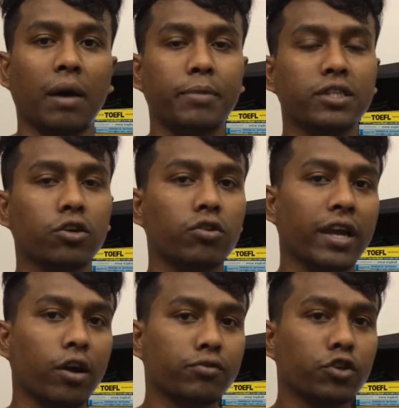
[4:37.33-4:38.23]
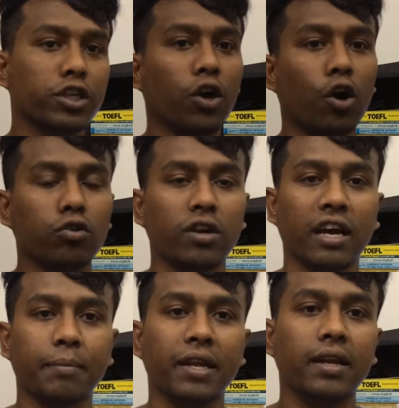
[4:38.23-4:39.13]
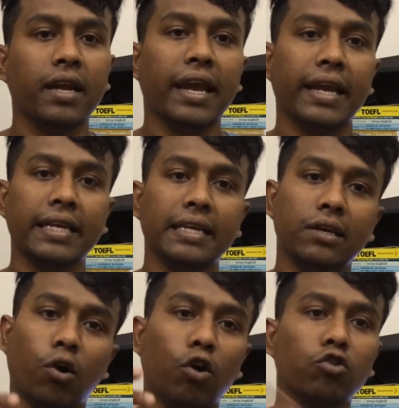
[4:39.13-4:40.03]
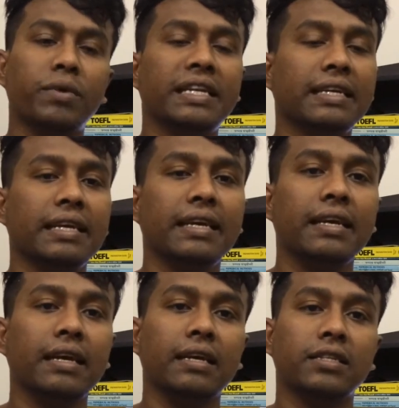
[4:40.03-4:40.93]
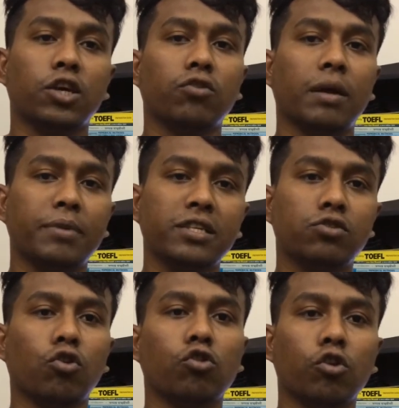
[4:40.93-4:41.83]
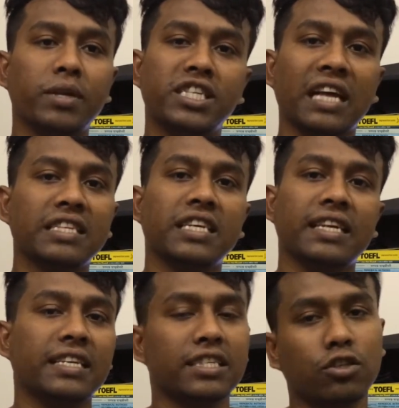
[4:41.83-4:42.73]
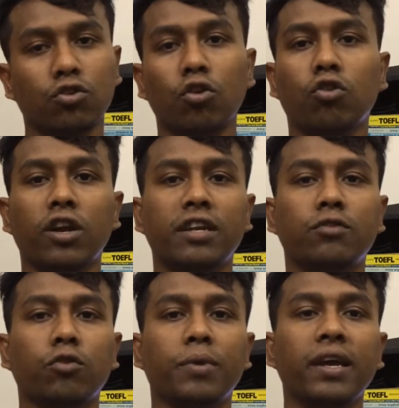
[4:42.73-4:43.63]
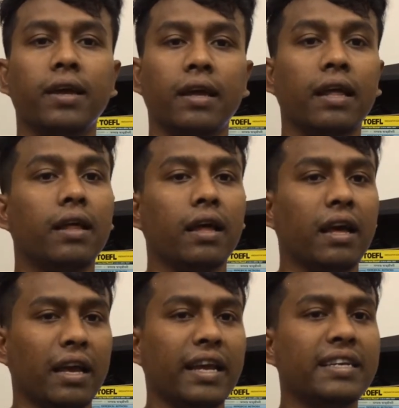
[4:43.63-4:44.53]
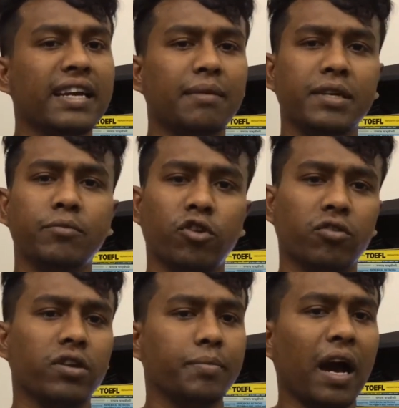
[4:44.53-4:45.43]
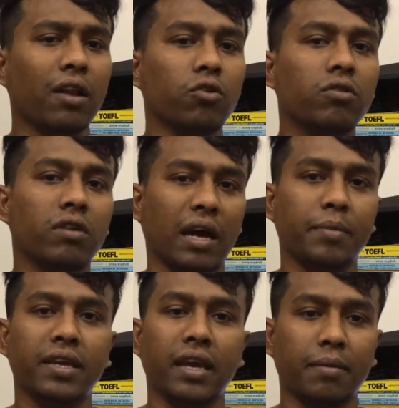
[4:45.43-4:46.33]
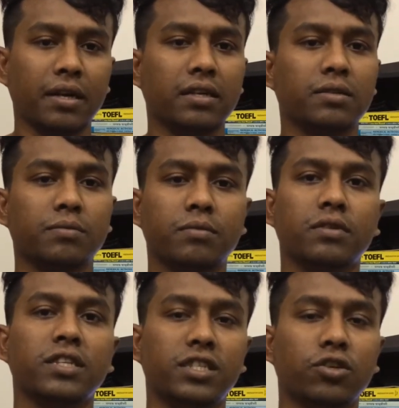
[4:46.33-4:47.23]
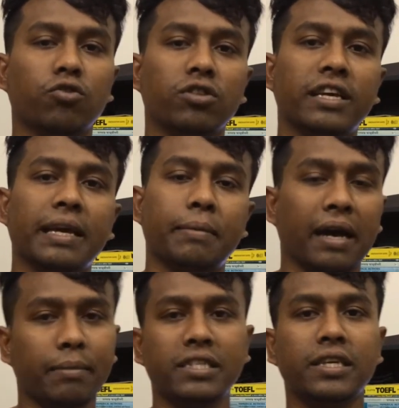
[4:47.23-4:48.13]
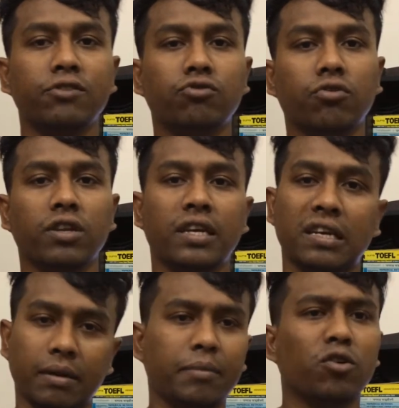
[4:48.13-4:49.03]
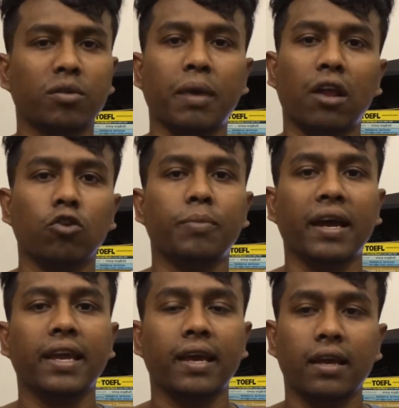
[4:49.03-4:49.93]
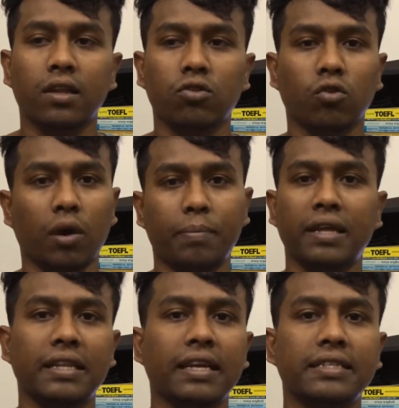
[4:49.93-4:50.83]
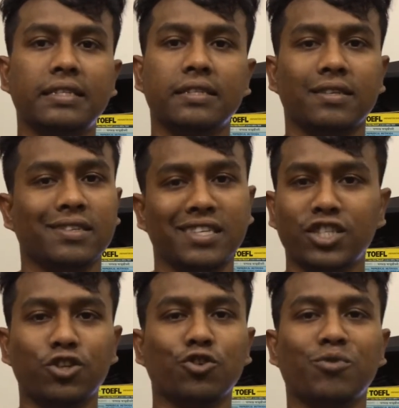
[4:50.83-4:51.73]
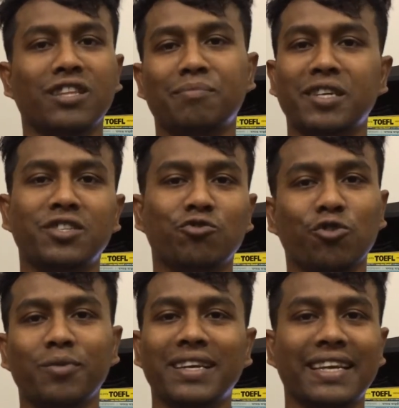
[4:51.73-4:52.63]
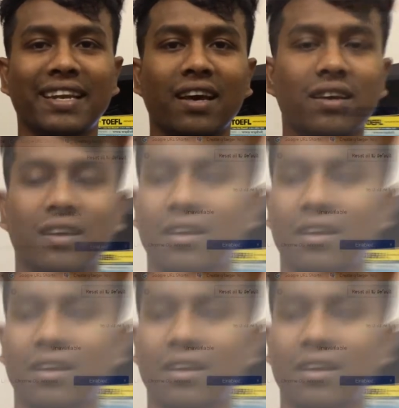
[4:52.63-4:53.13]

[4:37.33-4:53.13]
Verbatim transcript: আপনি যখন এই অপশনটি অন করে রাখবেন এটি অটোমেটিকলি যখন আপনি স্ক্রোল করবেন সাথে সাথে এটি স্ক্রোল করে করবে এটি আমি মনে করি ভালো আমি আমার দৃষ্টিকোণ থেকে বা আমি যে ইউজ করি আমি অনেক ভালোই পাই আপনাদের নিজস্ব মত আপনি ইউজ করবেন কি না